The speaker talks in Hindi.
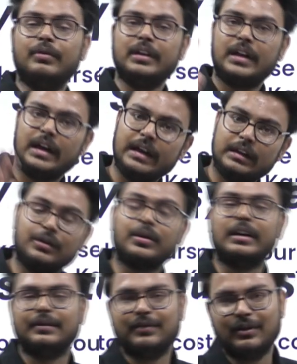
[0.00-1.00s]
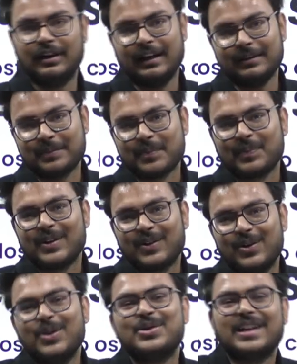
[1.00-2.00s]
फ़ोन खरीद सॉरी फ़ोन नहीं
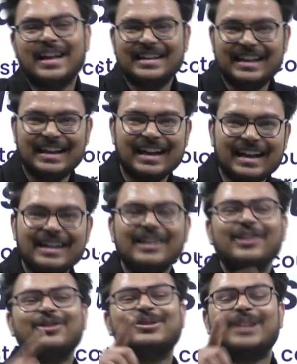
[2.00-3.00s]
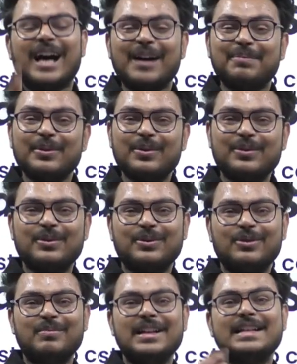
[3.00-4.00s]
कोर्स खरीद लिया तो आप लोगों
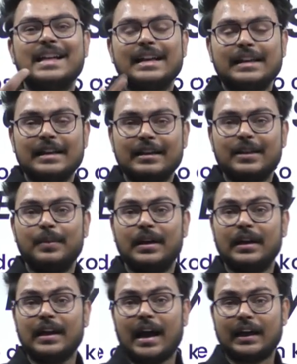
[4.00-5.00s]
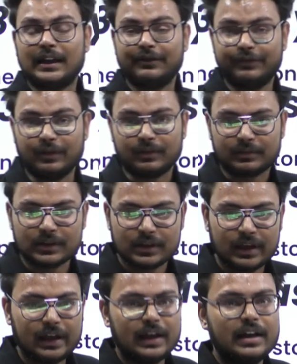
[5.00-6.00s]
को मिल जाएगा रेडमी नाइन एक्टिव फ़ोन
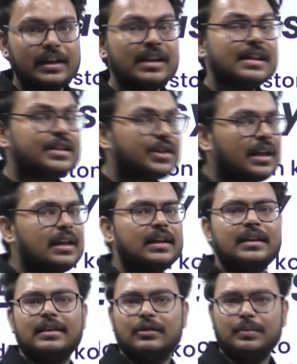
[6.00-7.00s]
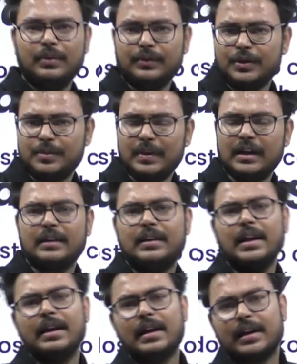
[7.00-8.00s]
ठीक है छः ने खरीदा तो ब्लूटूथ स्पीकर
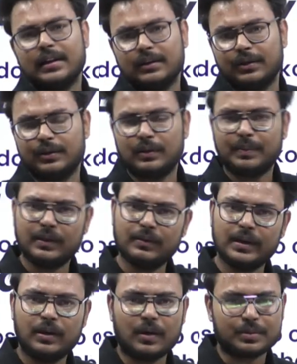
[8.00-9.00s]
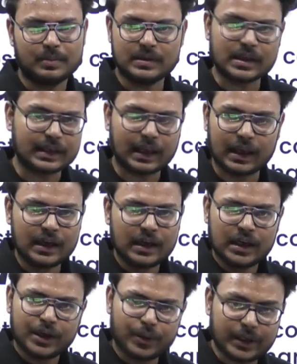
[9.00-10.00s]
तीन ने खरीदा तो अपने को एयरडॉप्स मिल जाएंगे
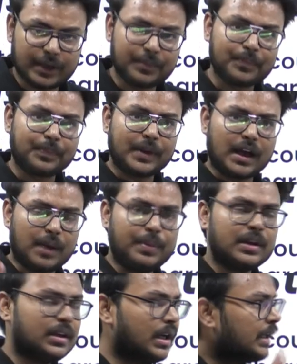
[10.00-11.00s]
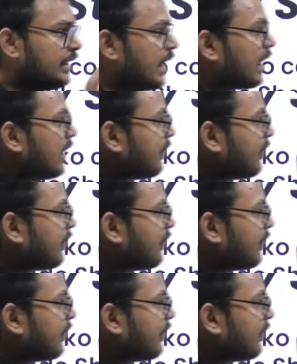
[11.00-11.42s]
ओके अब ये